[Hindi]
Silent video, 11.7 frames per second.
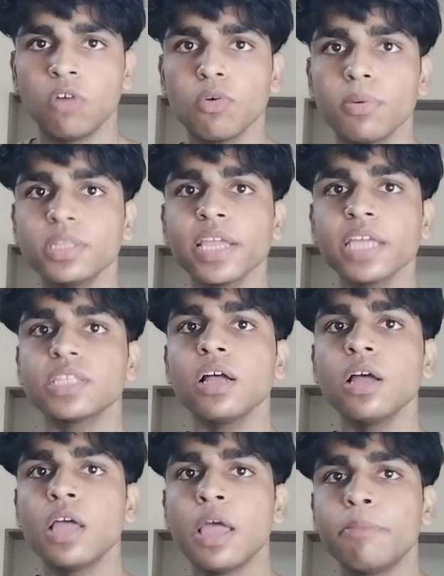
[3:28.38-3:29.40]
वो बंदा कहता
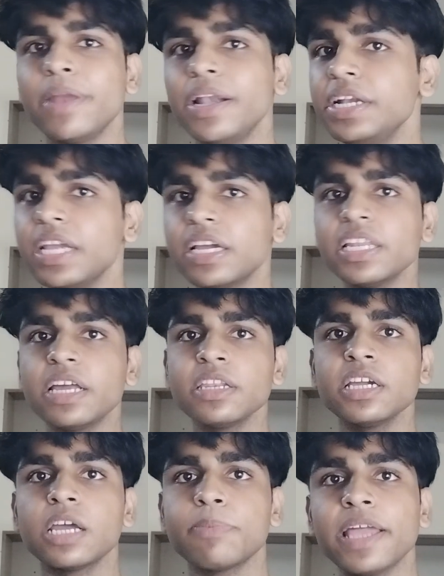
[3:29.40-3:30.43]
मैं इंडिया क्लियर
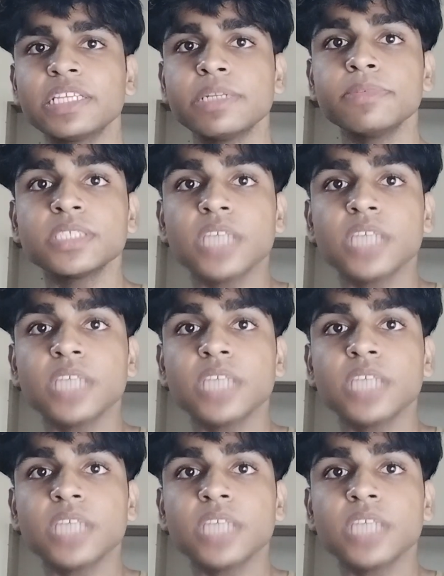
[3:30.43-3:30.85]
नहीं कर पाया इसलिए मैं